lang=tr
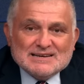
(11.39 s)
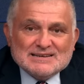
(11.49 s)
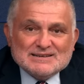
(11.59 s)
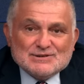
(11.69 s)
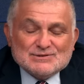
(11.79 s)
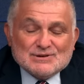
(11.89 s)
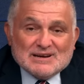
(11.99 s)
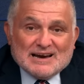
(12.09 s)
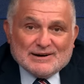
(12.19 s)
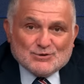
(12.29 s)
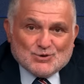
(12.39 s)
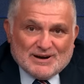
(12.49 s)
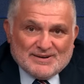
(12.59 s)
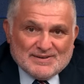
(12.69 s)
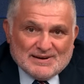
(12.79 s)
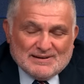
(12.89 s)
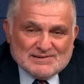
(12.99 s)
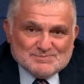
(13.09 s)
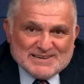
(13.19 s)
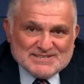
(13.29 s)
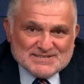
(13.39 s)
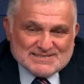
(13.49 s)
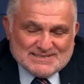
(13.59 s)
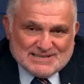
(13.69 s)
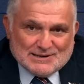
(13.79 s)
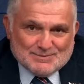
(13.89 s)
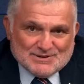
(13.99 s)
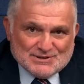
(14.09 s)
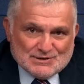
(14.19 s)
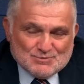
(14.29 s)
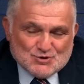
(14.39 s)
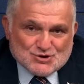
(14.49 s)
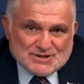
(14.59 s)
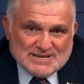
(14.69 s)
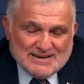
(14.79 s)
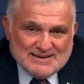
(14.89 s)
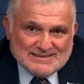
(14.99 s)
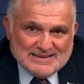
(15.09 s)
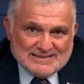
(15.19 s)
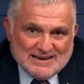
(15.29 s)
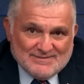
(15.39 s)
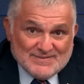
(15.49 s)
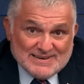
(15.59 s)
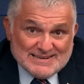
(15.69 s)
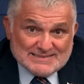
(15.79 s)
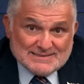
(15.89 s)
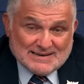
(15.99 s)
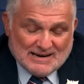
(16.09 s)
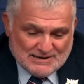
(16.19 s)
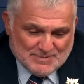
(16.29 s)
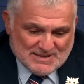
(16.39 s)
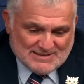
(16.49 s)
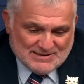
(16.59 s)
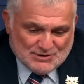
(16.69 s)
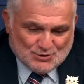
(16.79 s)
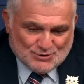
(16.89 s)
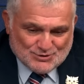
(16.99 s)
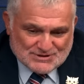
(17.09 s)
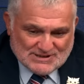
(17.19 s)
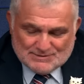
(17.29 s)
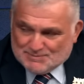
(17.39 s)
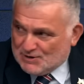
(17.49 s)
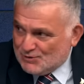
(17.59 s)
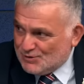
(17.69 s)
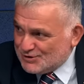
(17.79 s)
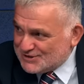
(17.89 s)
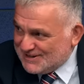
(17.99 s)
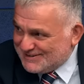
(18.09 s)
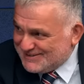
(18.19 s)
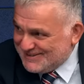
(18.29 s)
e, Erdoğan'a Mayıs 2023'te neden ve nasıl kaybettiğini konuşacağız. Behlül hoş geldin.